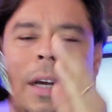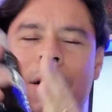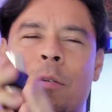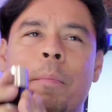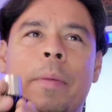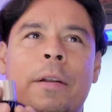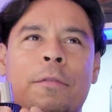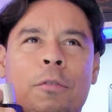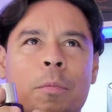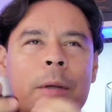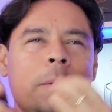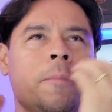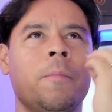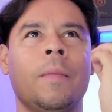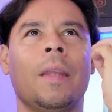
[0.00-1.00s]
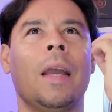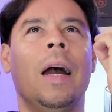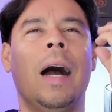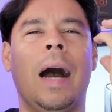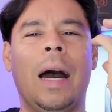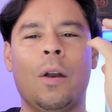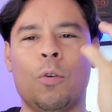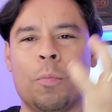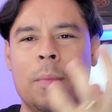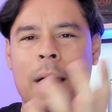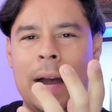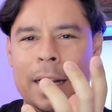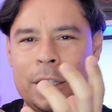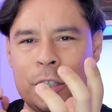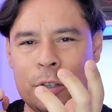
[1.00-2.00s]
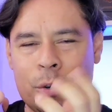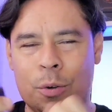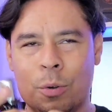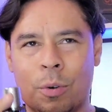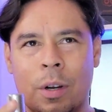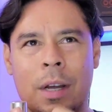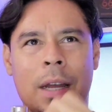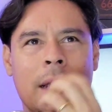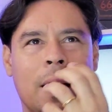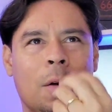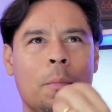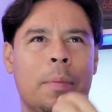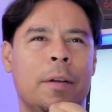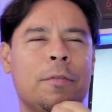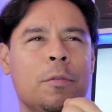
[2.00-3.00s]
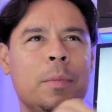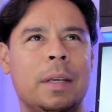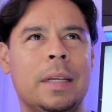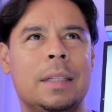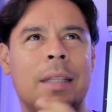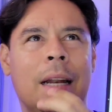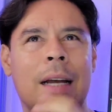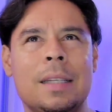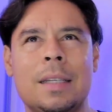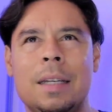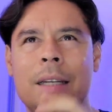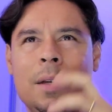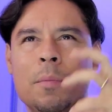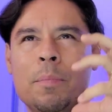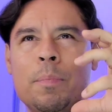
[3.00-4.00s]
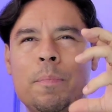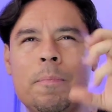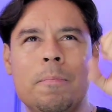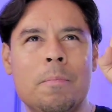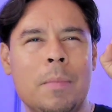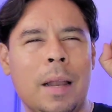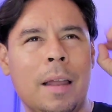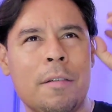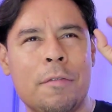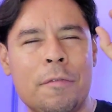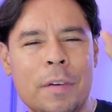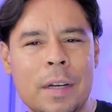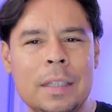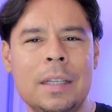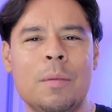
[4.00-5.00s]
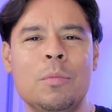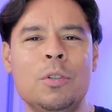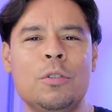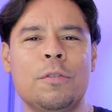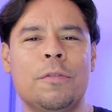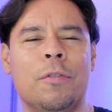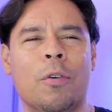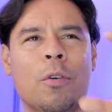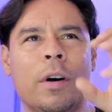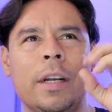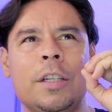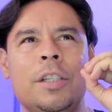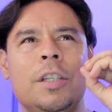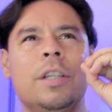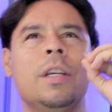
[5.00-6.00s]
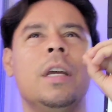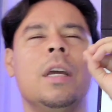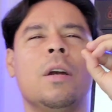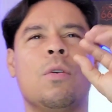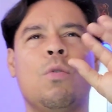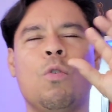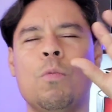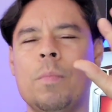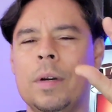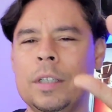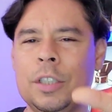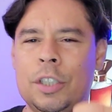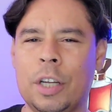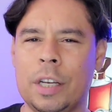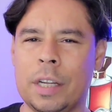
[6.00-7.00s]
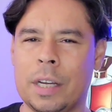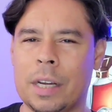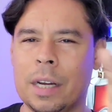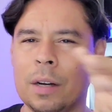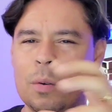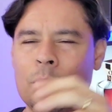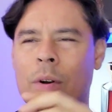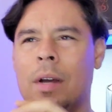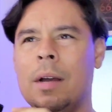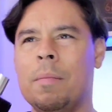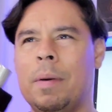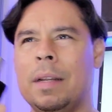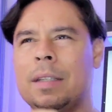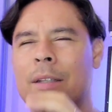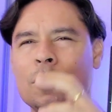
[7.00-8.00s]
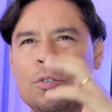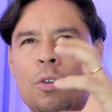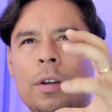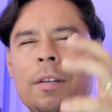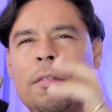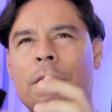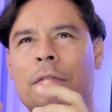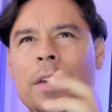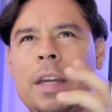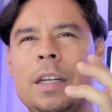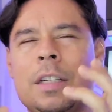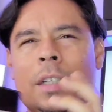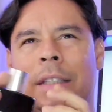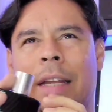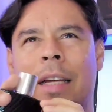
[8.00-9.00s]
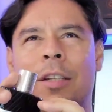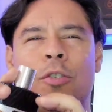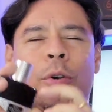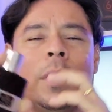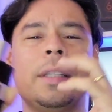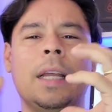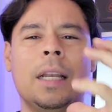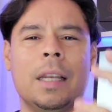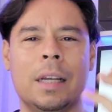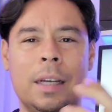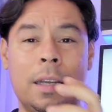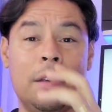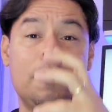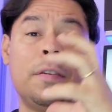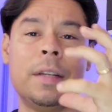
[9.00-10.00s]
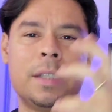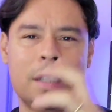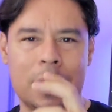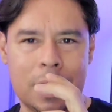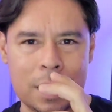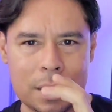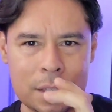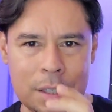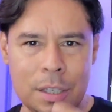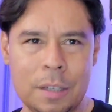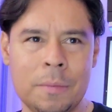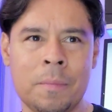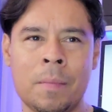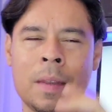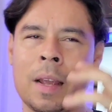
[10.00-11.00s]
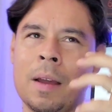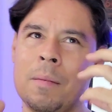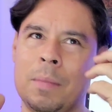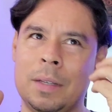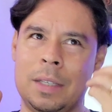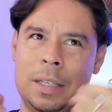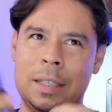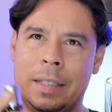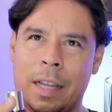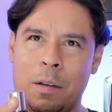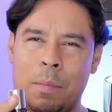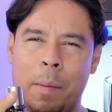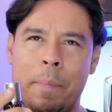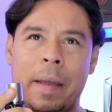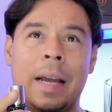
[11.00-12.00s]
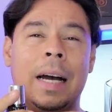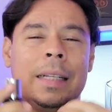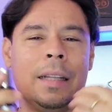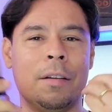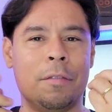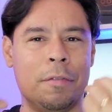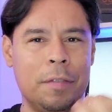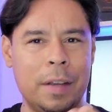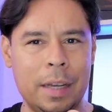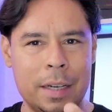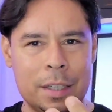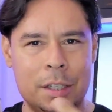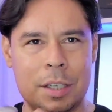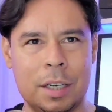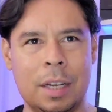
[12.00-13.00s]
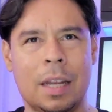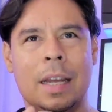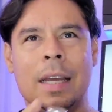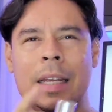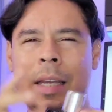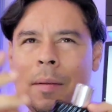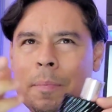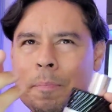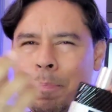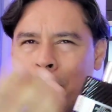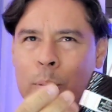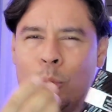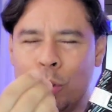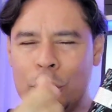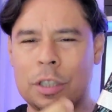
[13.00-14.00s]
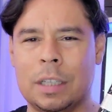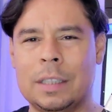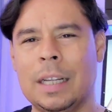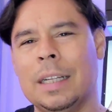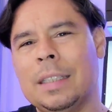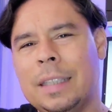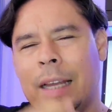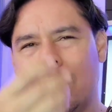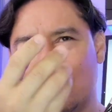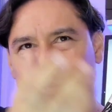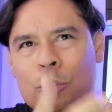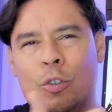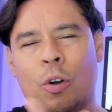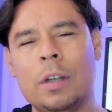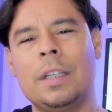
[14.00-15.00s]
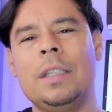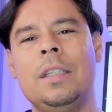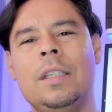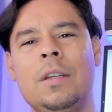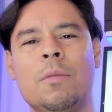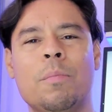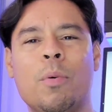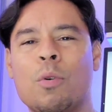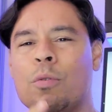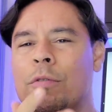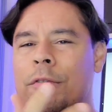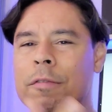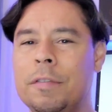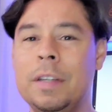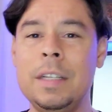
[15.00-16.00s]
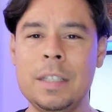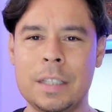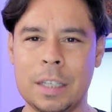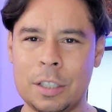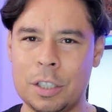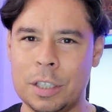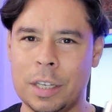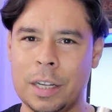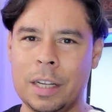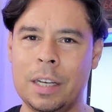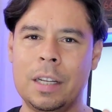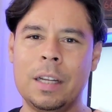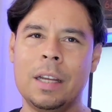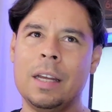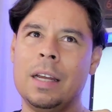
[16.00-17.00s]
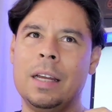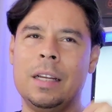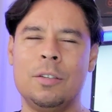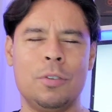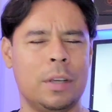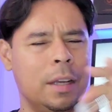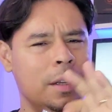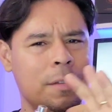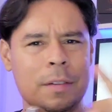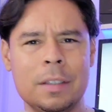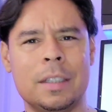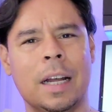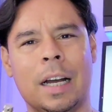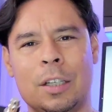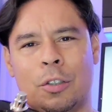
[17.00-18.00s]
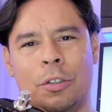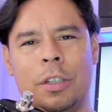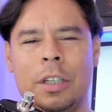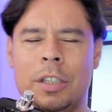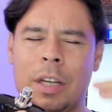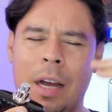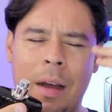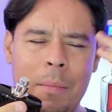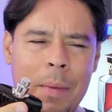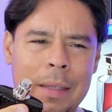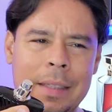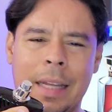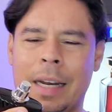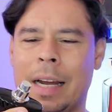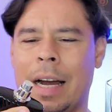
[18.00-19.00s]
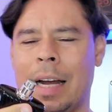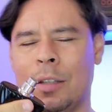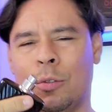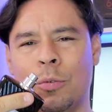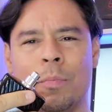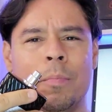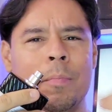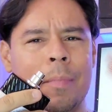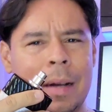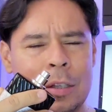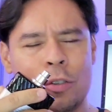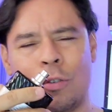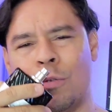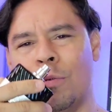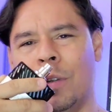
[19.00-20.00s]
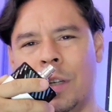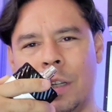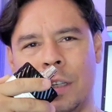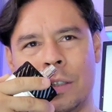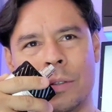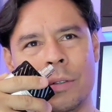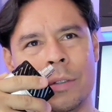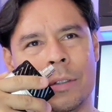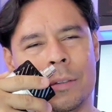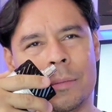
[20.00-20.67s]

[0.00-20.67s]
É um perfume aromático, é um perfume que traz ali uma lavanda muito forte, com um manjericão, parece ter um toque verde, até de hortelã refrescante, mas ele tem uma pegada verde que puxa, tá? Tem um toquezinho um pouco vintage nele. Isso aqui é fantástico, gente. Amadeirado, masculino.